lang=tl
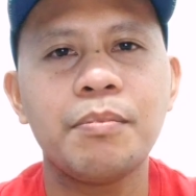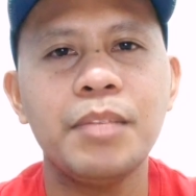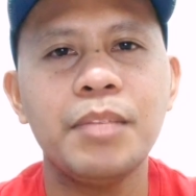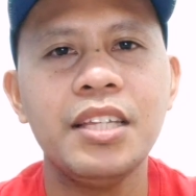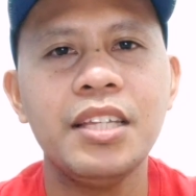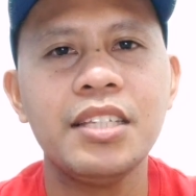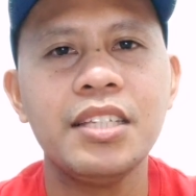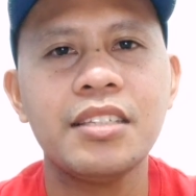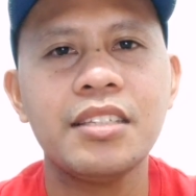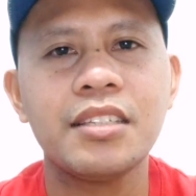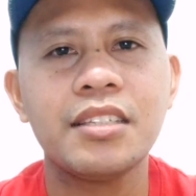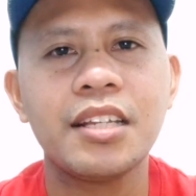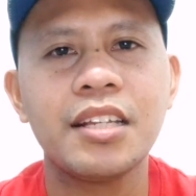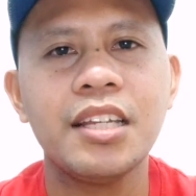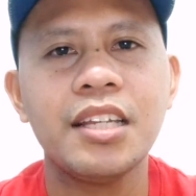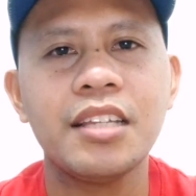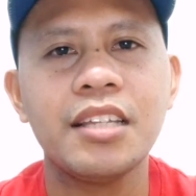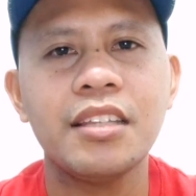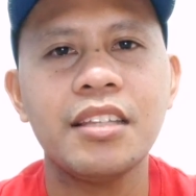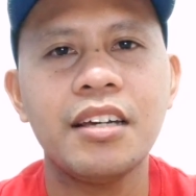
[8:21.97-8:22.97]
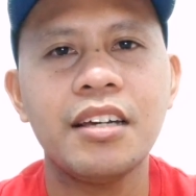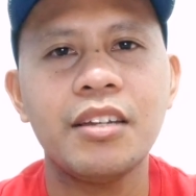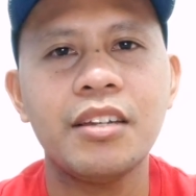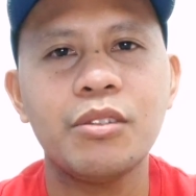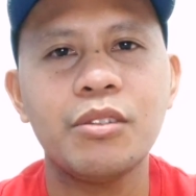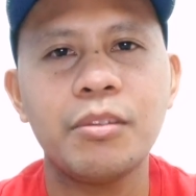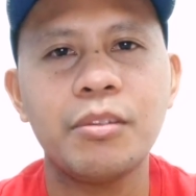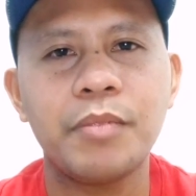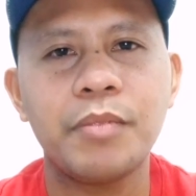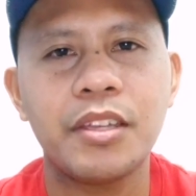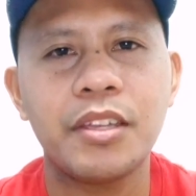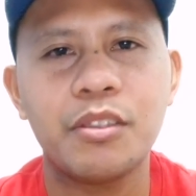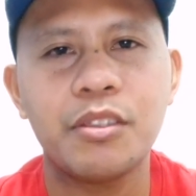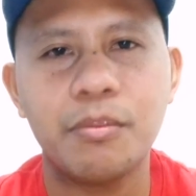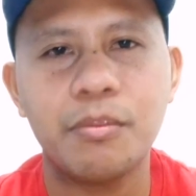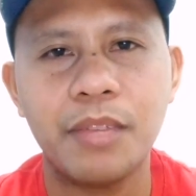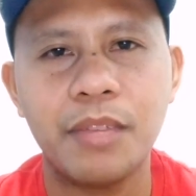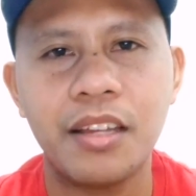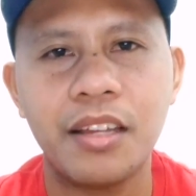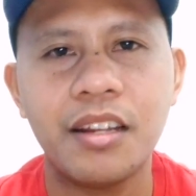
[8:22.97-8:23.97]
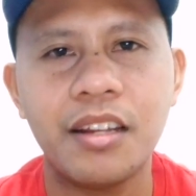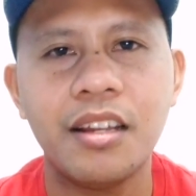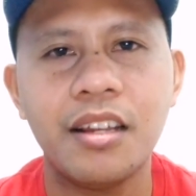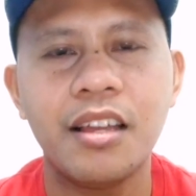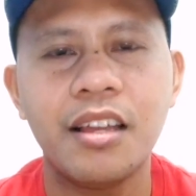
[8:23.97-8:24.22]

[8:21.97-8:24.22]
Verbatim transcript: please click the notification bell